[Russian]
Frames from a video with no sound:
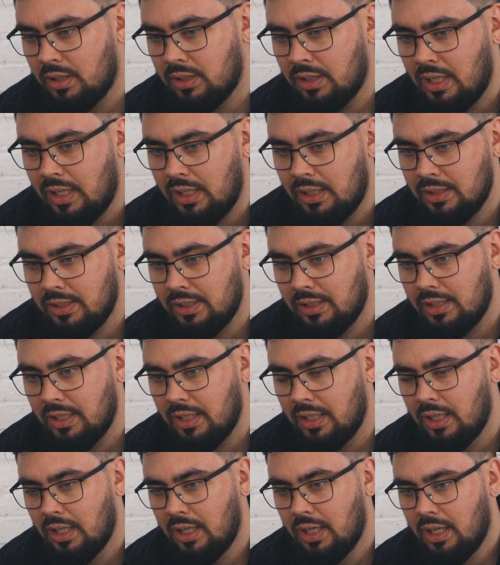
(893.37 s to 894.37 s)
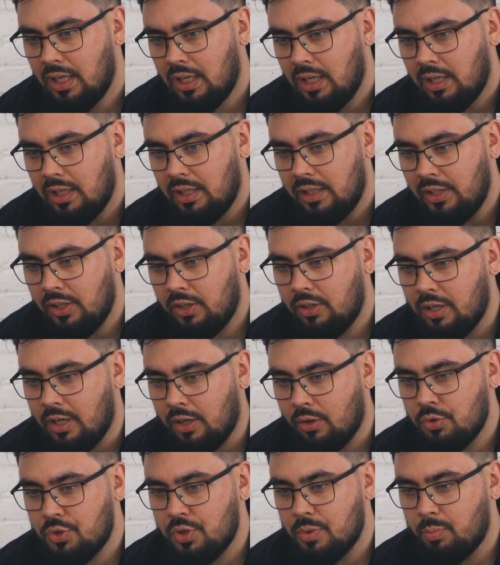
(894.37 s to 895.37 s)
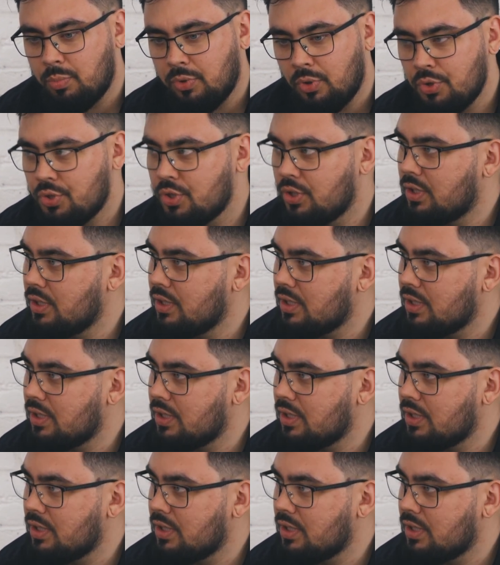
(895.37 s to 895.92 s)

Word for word: аналоги, да, их, короче, блочит